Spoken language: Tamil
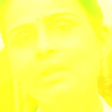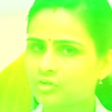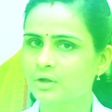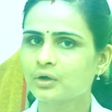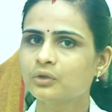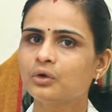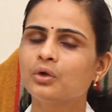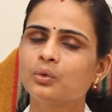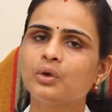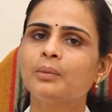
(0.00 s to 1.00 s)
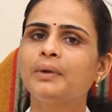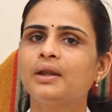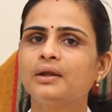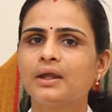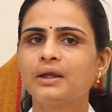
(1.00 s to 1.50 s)
ஜீரகத்தோட குணம்
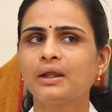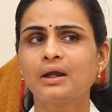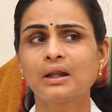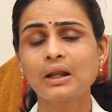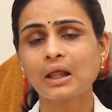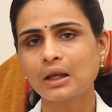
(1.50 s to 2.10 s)
என்னன்னு கேட்டிங்கன்னா